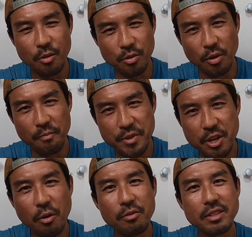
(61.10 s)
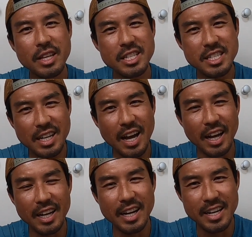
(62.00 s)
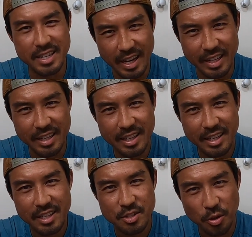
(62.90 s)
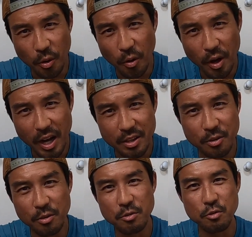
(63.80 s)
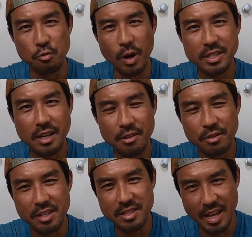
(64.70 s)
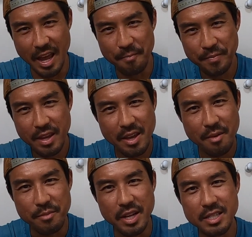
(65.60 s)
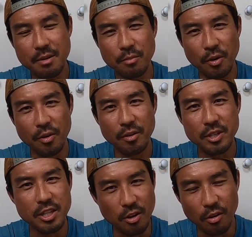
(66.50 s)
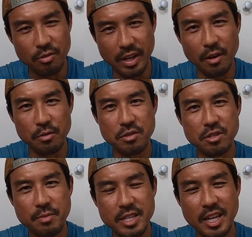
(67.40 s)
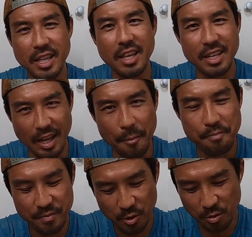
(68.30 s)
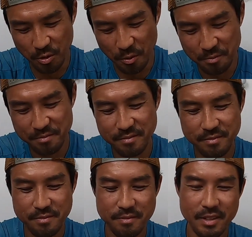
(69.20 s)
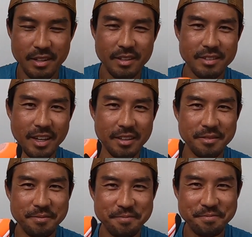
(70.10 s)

この日本でしか買えない、そう、あの噂のですね、皆さんもいいよとね、おすすめしていただいた、この、デン、